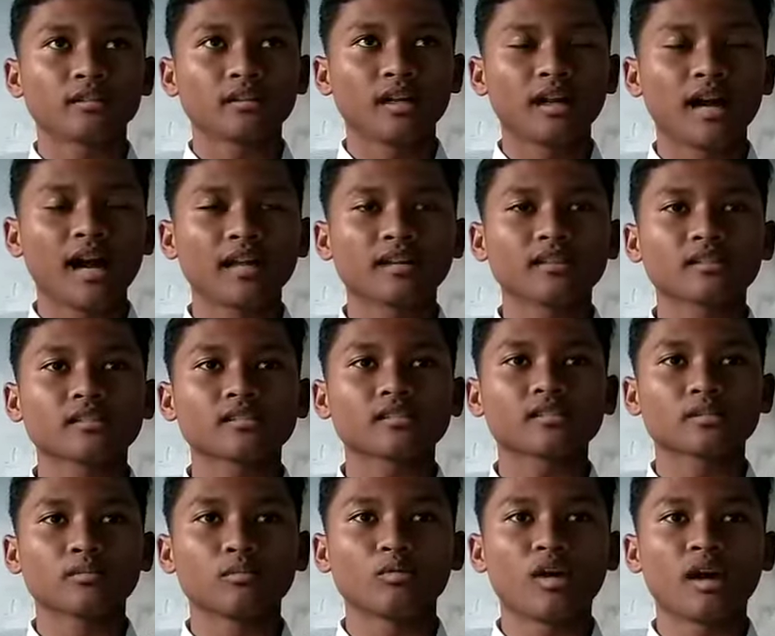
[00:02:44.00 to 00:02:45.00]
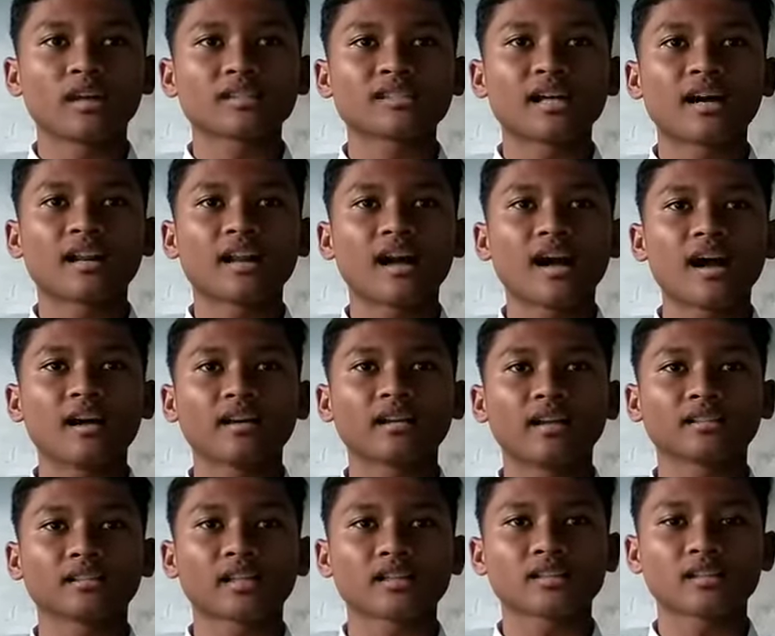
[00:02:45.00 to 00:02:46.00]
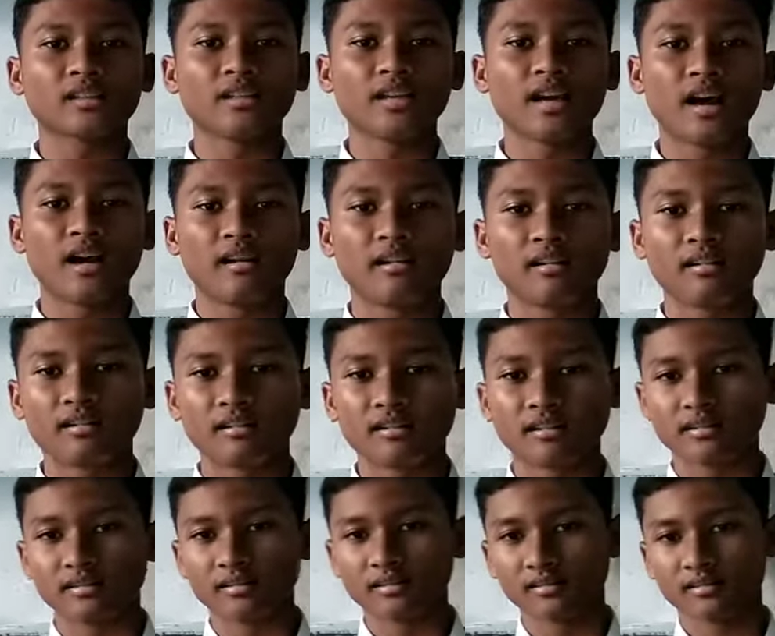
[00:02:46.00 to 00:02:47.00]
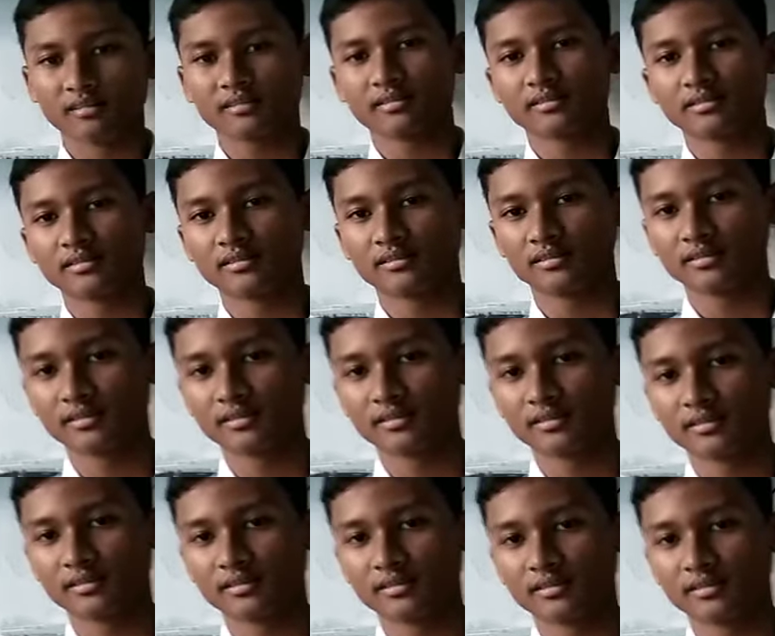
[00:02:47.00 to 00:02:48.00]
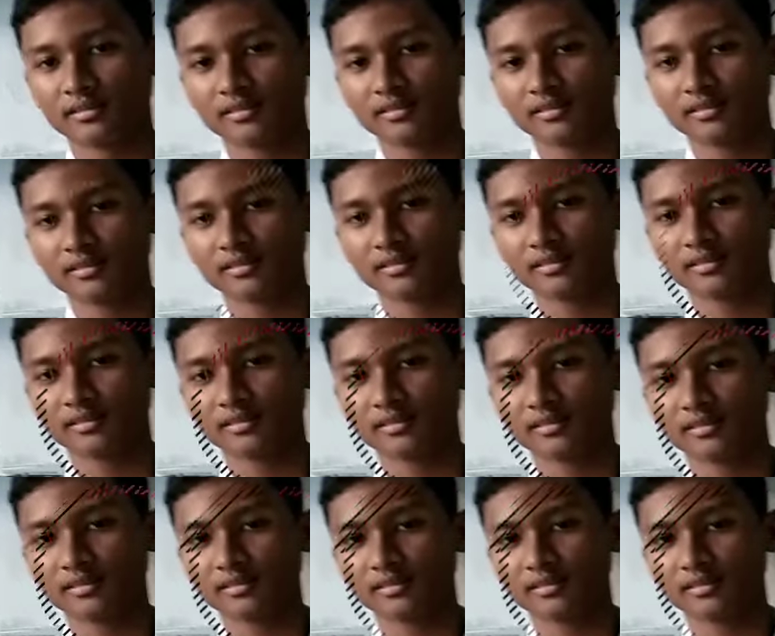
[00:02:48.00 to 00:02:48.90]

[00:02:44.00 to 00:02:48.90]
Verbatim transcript: dengan semua cara yang tersedia. Sekarang kamu jelaskan